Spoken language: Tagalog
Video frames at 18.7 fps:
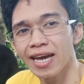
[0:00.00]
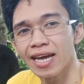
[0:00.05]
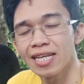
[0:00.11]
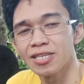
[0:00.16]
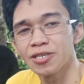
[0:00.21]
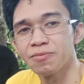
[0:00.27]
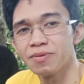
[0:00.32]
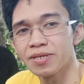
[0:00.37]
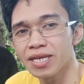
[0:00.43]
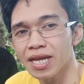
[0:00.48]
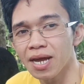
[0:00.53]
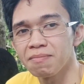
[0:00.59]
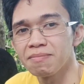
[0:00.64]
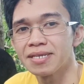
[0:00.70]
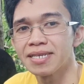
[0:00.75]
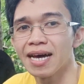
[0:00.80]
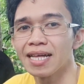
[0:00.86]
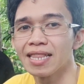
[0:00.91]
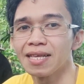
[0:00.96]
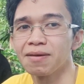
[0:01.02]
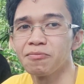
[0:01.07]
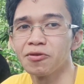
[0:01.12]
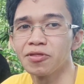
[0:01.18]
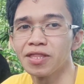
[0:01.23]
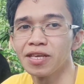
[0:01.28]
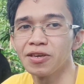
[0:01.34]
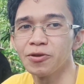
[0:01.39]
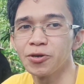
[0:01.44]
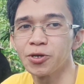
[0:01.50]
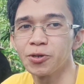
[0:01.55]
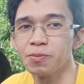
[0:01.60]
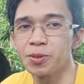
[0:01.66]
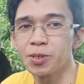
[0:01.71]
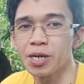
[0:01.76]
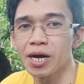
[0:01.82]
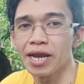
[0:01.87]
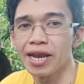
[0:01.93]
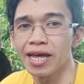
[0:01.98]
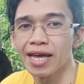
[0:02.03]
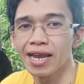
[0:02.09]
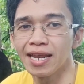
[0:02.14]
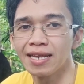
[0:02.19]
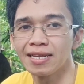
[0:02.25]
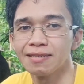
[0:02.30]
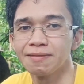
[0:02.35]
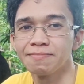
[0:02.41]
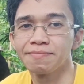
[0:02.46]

and subscribe sa ating munting YouTube channel.